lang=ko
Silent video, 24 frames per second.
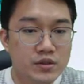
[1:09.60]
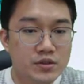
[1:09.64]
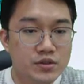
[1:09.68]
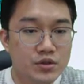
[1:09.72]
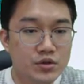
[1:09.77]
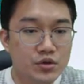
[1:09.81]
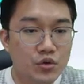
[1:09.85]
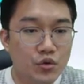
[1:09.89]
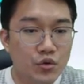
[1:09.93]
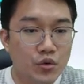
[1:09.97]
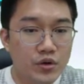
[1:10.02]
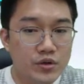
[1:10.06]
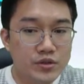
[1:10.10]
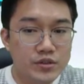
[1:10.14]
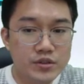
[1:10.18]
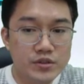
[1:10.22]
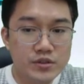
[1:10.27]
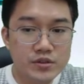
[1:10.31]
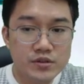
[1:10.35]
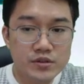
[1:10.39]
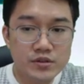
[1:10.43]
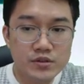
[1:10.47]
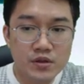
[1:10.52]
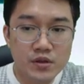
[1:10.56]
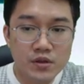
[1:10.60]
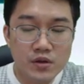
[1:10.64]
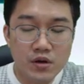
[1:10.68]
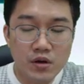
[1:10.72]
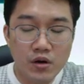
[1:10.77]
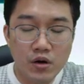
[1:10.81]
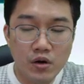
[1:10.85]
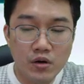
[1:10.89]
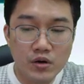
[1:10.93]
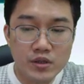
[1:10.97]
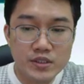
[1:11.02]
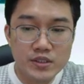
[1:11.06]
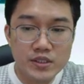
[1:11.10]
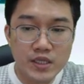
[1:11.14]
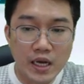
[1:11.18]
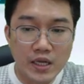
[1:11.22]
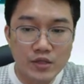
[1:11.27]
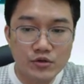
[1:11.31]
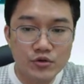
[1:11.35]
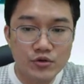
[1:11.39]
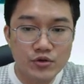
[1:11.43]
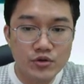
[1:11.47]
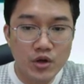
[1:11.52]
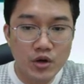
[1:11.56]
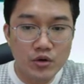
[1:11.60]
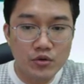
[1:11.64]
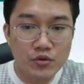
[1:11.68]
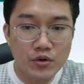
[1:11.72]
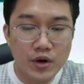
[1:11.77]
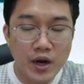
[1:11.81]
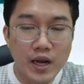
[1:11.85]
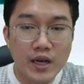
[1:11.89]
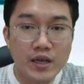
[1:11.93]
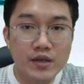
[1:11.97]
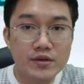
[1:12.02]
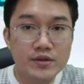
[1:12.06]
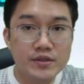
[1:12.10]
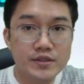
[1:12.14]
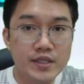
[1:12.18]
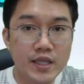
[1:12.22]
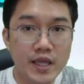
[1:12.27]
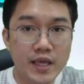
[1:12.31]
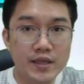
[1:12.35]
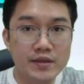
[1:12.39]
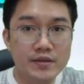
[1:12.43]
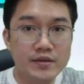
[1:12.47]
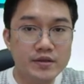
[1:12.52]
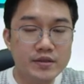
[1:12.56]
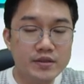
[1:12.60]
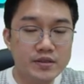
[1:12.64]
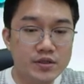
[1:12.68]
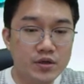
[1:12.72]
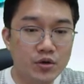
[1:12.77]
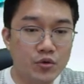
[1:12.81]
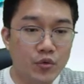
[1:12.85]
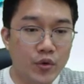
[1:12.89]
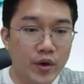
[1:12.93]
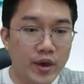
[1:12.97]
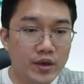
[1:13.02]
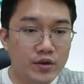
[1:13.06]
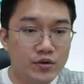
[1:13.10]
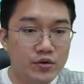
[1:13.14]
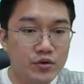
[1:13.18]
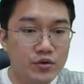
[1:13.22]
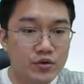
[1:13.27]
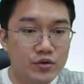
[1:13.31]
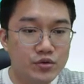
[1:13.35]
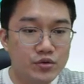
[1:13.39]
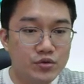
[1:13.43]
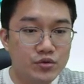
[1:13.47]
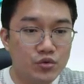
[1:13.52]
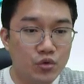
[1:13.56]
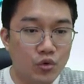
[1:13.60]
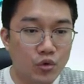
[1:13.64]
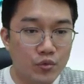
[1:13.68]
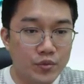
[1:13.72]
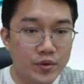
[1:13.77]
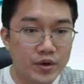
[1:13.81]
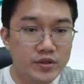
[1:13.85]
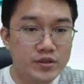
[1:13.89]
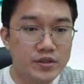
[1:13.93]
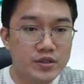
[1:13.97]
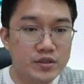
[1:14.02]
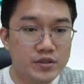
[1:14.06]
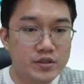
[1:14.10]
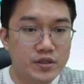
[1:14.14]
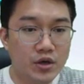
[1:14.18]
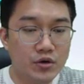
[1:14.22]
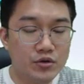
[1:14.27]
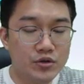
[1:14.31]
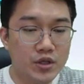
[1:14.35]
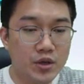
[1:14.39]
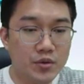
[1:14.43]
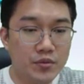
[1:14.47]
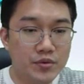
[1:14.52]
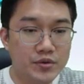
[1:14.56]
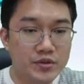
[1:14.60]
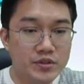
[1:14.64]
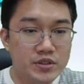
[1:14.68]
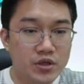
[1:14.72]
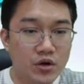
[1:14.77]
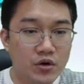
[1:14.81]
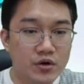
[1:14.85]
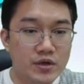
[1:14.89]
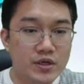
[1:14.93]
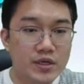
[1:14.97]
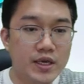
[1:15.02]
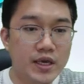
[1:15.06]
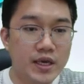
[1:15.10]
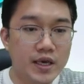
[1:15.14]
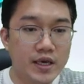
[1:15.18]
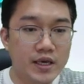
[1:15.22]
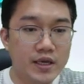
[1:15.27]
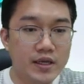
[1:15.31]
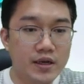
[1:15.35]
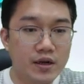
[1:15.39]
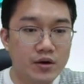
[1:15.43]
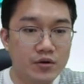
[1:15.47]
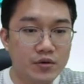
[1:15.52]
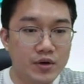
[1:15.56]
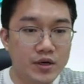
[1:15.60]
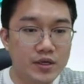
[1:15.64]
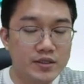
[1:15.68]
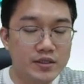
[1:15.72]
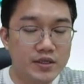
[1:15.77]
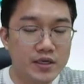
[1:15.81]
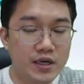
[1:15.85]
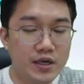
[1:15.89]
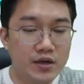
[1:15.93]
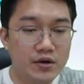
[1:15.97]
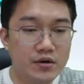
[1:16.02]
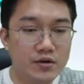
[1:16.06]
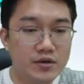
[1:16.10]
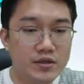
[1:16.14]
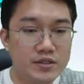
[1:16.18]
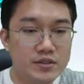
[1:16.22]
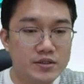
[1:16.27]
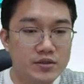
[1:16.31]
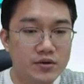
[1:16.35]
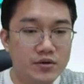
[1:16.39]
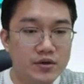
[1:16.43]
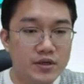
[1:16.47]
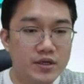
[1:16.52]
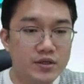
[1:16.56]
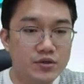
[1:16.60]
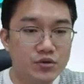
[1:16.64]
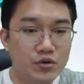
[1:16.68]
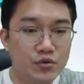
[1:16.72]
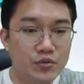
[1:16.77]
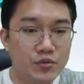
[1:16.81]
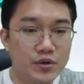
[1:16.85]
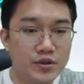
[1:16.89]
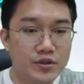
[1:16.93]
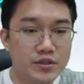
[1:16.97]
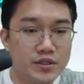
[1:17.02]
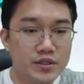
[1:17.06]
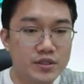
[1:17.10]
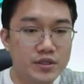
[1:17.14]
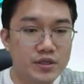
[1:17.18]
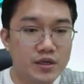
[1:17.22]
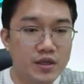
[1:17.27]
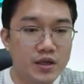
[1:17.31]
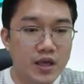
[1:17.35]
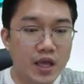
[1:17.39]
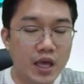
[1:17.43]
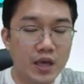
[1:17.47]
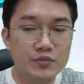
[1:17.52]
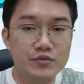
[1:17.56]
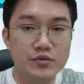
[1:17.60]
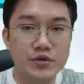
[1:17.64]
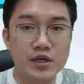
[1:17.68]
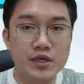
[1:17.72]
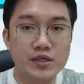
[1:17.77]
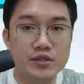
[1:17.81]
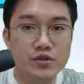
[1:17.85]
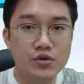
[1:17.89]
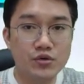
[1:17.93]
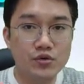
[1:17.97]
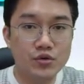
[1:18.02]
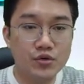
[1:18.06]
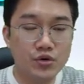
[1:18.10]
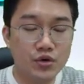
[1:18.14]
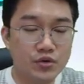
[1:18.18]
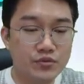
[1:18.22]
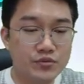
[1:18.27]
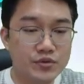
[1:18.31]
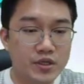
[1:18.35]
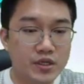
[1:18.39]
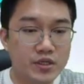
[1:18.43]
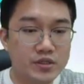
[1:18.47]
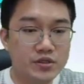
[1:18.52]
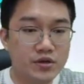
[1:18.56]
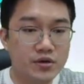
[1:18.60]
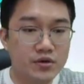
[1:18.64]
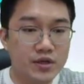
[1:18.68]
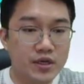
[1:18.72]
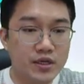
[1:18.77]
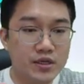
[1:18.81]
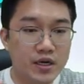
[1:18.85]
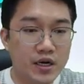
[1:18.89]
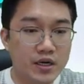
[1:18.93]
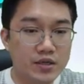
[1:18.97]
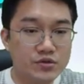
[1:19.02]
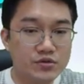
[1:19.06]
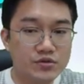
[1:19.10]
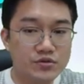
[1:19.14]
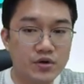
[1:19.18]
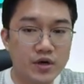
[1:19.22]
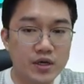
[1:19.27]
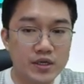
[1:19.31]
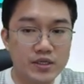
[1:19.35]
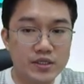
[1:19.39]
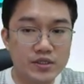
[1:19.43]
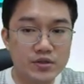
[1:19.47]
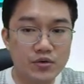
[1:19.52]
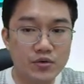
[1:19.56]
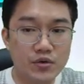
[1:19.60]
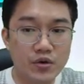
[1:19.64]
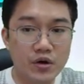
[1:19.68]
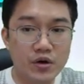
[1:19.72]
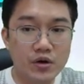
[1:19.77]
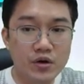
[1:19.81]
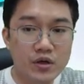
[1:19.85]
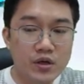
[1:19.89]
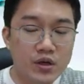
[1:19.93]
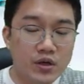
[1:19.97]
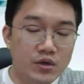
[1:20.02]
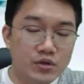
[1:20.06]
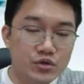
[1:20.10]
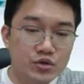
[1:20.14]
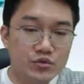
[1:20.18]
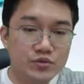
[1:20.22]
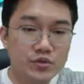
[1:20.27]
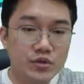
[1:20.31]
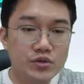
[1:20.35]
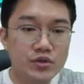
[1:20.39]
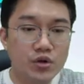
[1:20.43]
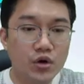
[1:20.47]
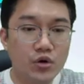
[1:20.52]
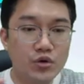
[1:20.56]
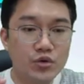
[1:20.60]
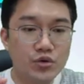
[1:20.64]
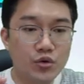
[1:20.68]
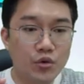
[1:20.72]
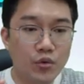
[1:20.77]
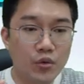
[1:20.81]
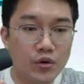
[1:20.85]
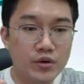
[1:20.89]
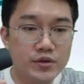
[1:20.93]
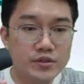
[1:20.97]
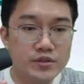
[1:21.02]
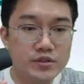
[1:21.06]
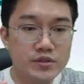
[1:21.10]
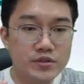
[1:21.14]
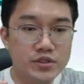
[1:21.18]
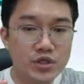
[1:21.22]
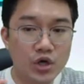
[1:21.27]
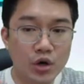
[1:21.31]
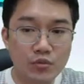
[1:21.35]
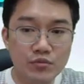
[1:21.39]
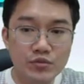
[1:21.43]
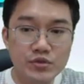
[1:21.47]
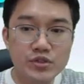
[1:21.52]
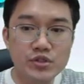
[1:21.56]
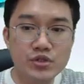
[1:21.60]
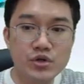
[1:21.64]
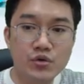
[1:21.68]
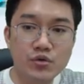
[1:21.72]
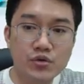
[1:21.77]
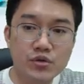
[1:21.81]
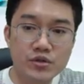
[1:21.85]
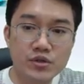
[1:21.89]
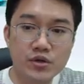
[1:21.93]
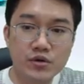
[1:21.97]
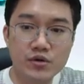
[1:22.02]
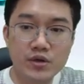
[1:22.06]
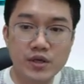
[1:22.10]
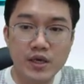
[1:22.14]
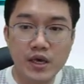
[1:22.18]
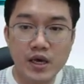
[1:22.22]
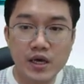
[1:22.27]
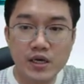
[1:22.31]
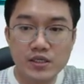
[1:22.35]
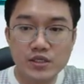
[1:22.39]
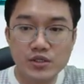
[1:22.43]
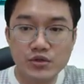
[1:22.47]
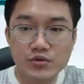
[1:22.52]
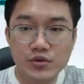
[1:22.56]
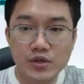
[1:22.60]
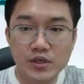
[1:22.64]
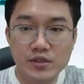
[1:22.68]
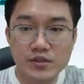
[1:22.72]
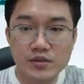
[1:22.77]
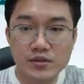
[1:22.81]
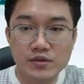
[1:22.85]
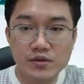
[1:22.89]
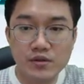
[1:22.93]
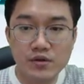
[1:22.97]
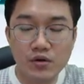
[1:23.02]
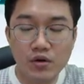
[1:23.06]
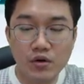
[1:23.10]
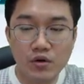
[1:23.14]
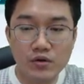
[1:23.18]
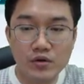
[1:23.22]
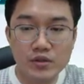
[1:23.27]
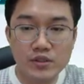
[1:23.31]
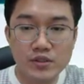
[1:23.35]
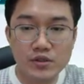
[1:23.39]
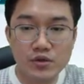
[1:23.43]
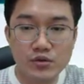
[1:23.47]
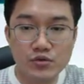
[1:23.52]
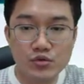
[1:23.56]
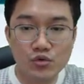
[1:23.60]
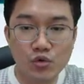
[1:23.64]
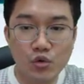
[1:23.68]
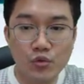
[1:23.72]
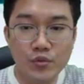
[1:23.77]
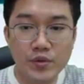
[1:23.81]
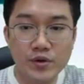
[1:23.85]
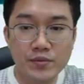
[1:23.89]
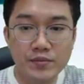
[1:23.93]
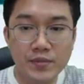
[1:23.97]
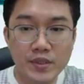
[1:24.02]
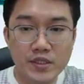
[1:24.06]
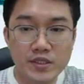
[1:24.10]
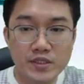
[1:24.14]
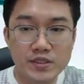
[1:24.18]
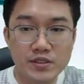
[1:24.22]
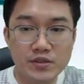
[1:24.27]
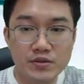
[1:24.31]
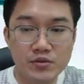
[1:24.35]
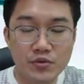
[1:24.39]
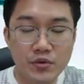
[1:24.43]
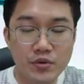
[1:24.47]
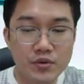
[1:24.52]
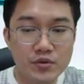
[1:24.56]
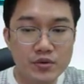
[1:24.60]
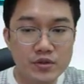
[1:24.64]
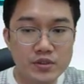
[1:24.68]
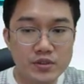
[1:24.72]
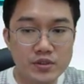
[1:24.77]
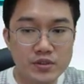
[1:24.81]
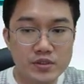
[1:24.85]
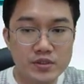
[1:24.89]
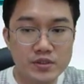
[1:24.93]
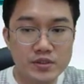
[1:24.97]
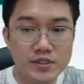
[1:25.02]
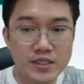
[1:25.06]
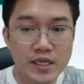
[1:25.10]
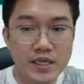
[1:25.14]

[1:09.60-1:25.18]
그래서 요거는 어, 그 아두이노하고 관련된 그런 회로 도면을 어떻게 보면 설계라고 할까요? 그 설계 도면을 에뮬레이터로 여러분들이 설계를 할 수가 있고요. 좀 더 더 요것을 전문적으로 설계하기 위한 어, 그런 도면 만드는 그